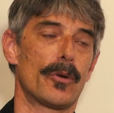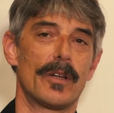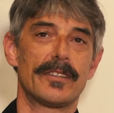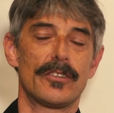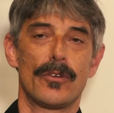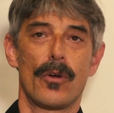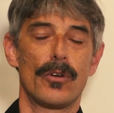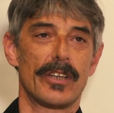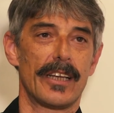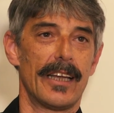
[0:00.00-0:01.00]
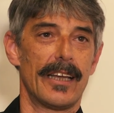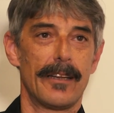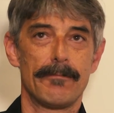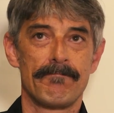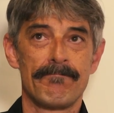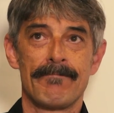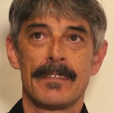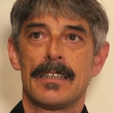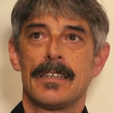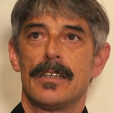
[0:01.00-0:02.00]
queste sono cose che
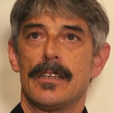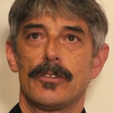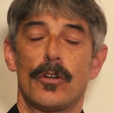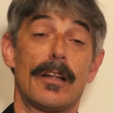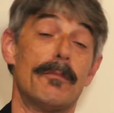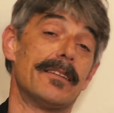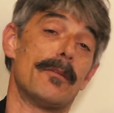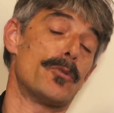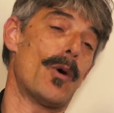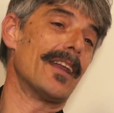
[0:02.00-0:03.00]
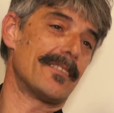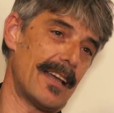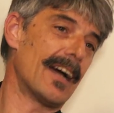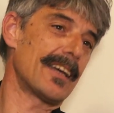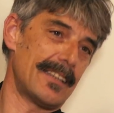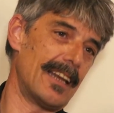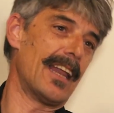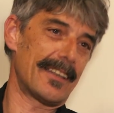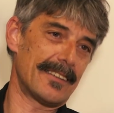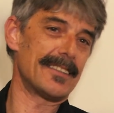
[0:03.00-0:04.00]
sono talmente più alte anche
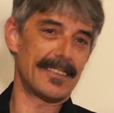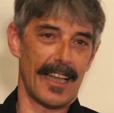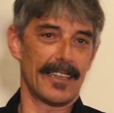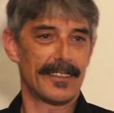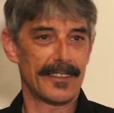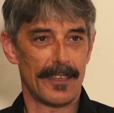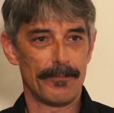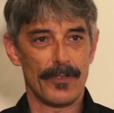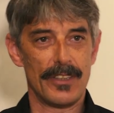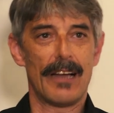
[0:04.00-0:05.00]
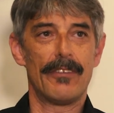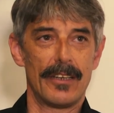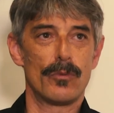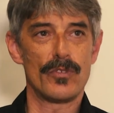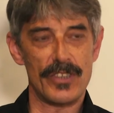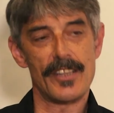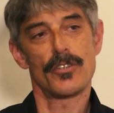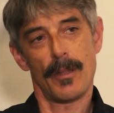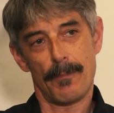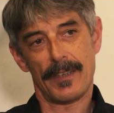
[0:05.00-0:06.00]
dell'arte stessa, avere un
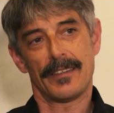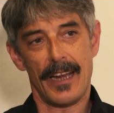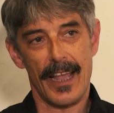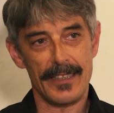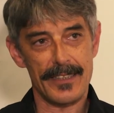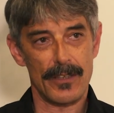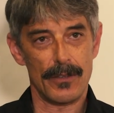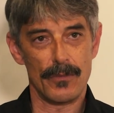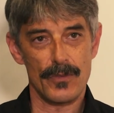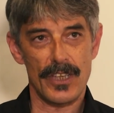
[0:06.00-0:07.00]
senso di appartenenza, un